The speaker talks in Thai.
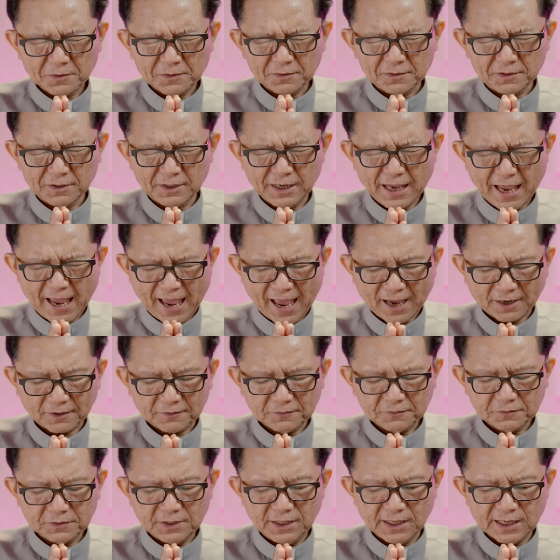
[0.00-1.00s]
หรือแอก
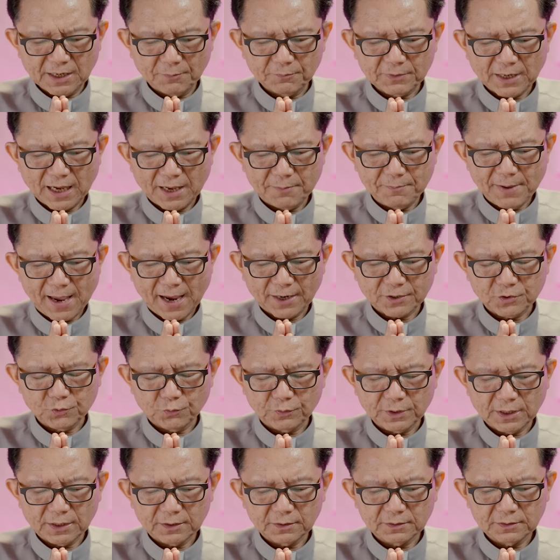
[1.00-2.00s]
ที่ข้ามหลายแบกอยู่
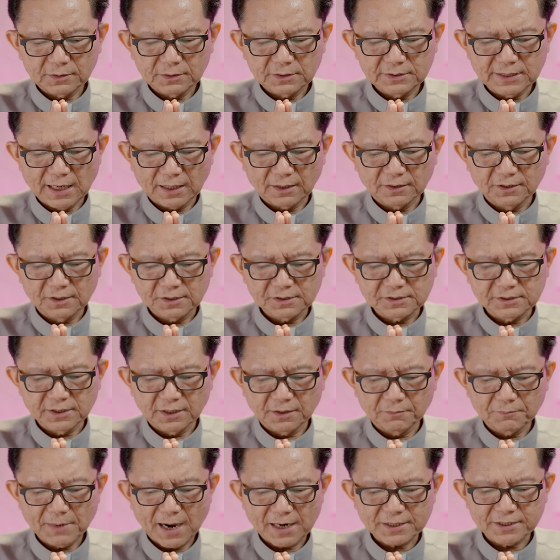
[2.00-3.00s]
นั้นอย่างลึกซึ้ง
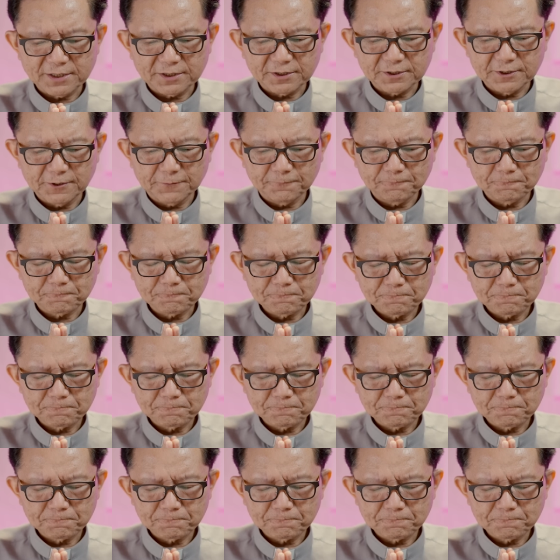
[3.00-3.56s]
มากยิ่งขึ้น